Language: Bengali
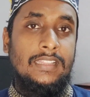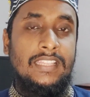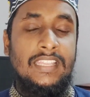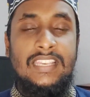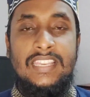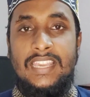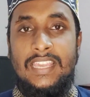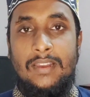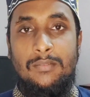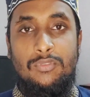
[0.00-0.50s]

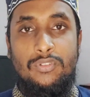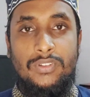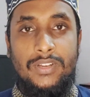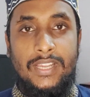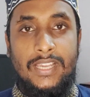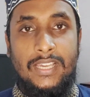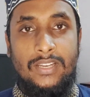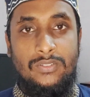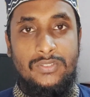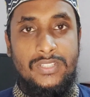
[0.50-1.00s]
তিন গ্রাম
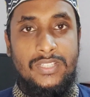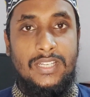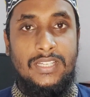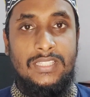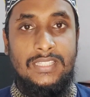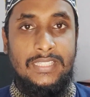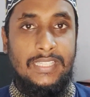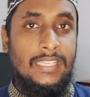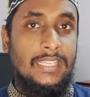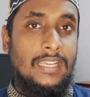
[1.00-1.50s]
করে কালো
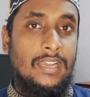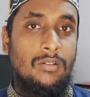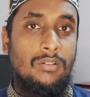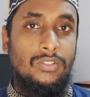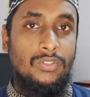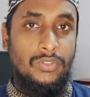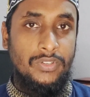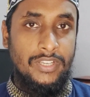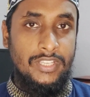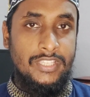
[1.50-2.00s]
জিরার তেল
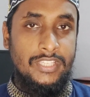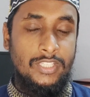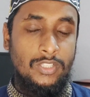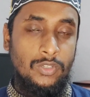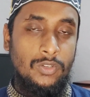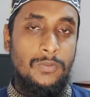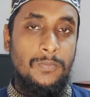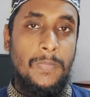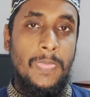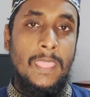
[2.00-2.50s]
খাওয়ানো হয়েছিল